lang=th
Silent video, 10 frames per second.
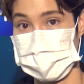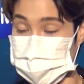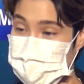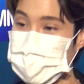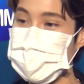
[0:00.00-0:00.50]
อ๋อ
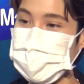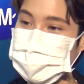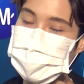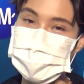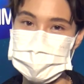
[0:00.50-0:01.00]
แน่นอน
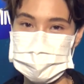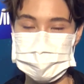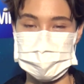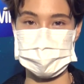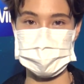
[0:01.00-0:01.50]
เพราะว่าจะรู้
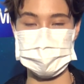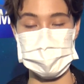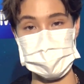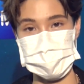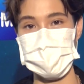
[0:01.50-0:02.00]
สึกว่าจะเป็
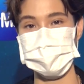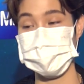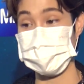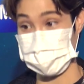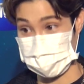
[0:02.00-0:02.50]
นประชาชน
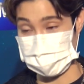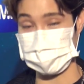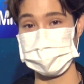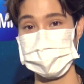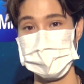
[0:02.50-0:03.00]
คนหนึ่ง
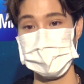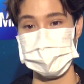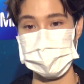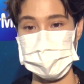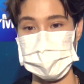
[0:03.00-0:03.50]

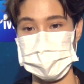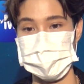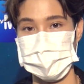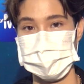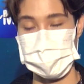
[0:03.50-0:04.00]
ที่
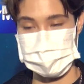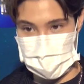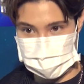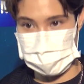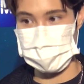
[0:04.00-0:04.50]
ทำห
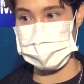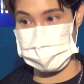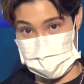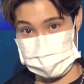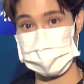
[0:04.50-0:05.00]
น้าที่ประ
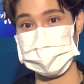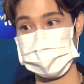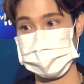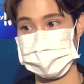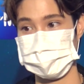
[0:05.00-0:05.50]
ชาชน
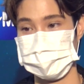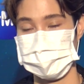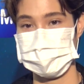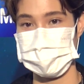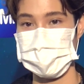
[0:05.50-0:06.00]

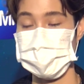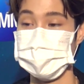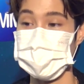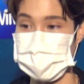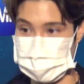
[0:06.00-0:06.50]
ไม่ได้ทำ
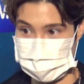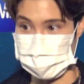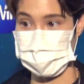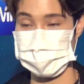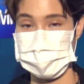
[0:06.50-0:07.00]
ให้ใครเดือด
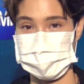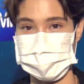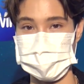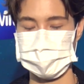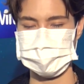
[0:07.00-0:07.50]
ร้อนแต่
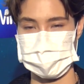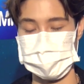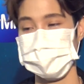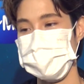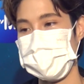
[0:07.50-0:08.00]
ว่าสิทธิ์
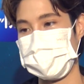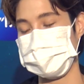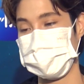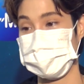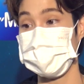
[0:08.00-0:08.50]
ที่จะได้รับ
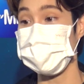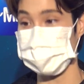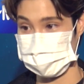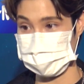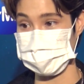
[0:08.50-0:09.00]
มันไม่เท่ากั
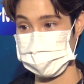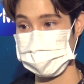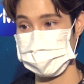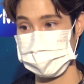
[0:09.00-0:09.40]
บคนอื่น